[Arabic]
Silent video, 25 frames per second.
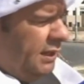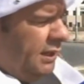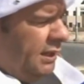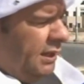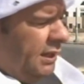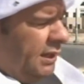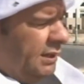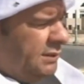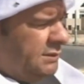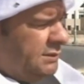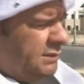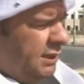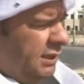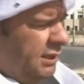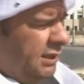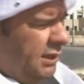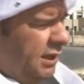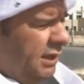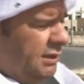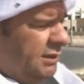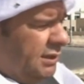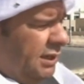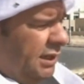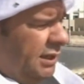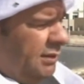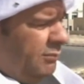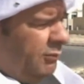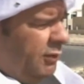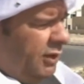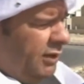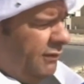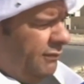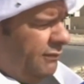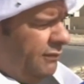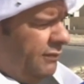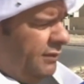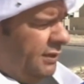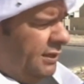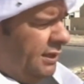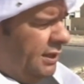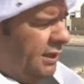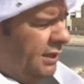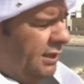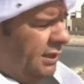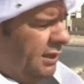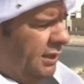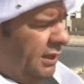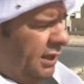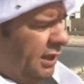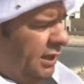الشركات المنفذة
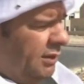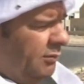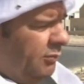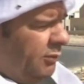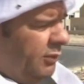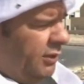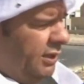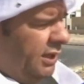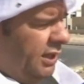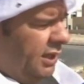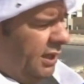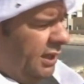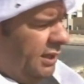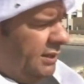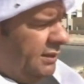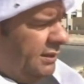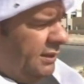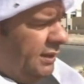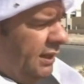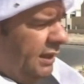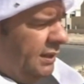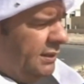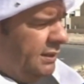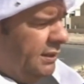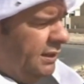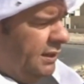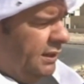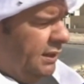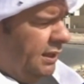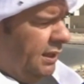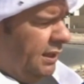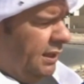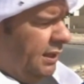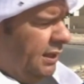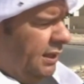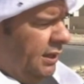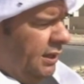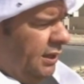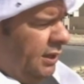للبنى التحتية